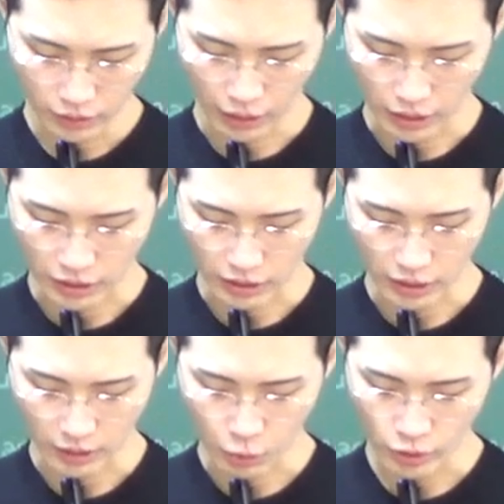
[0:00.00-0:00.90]
네,
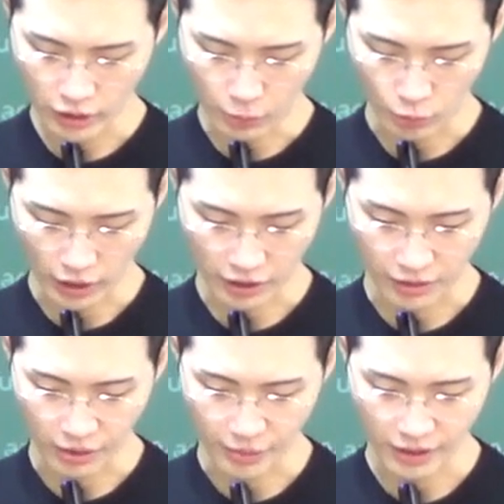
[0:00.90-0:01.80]
지금 혹시 몰라서
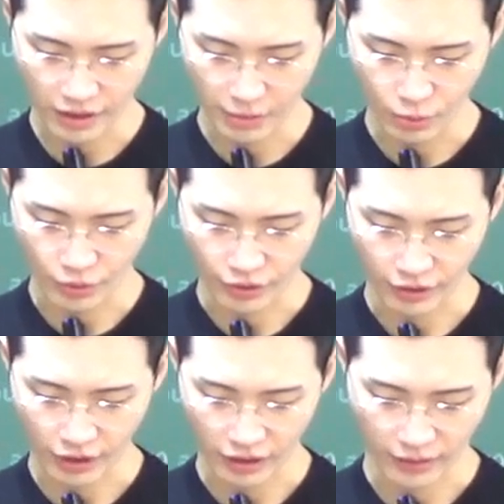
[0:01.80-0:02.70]
검색해 보고
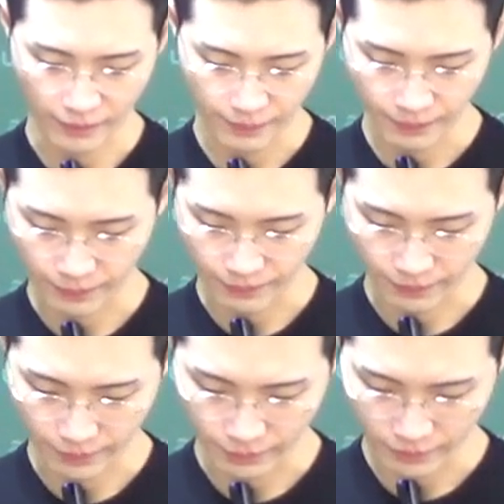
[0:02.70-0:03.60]
있는데 음...